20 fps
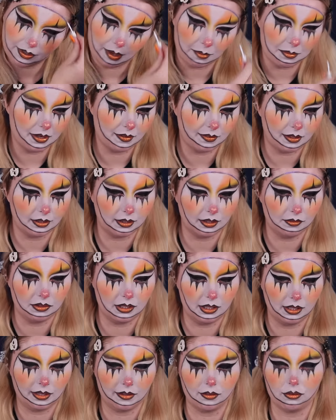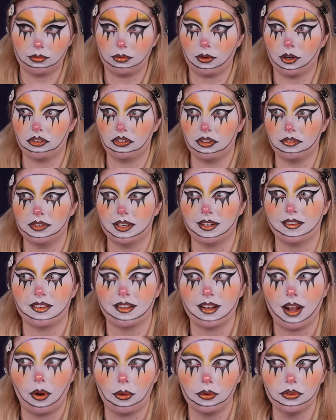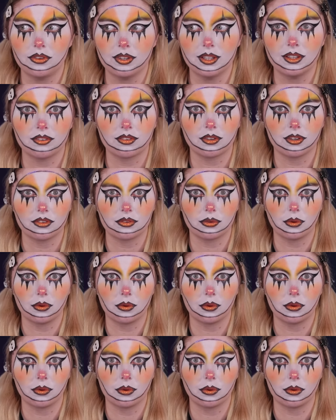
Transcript: kann mir das gerade irgendwie nicht ganz vorstellen, wie das dann aussehen soll.